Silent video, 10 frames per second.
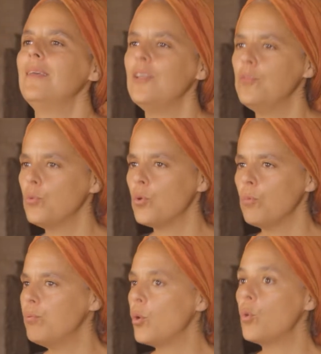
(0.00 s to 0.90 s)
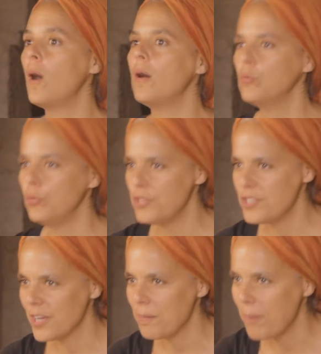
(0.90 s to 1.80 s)
et donc pourquoi on ne
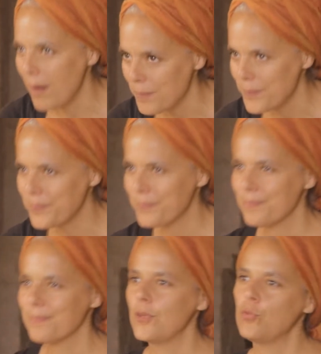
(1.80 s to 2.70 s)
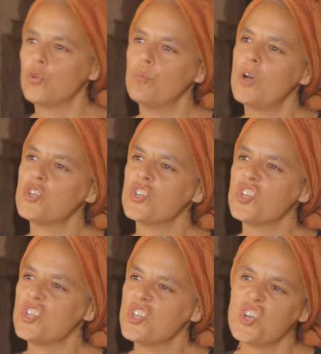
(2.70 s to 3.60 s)
l'utiliserait pas donc moi,
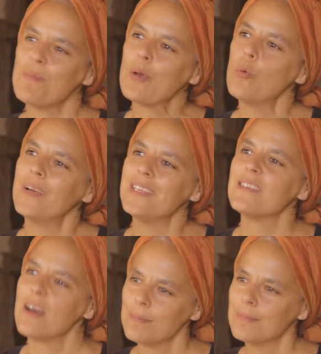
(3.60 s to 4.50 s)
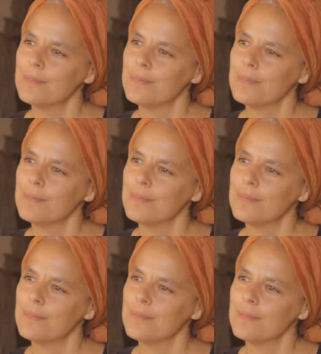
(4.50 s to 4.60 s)
j'ai jamais compris ça.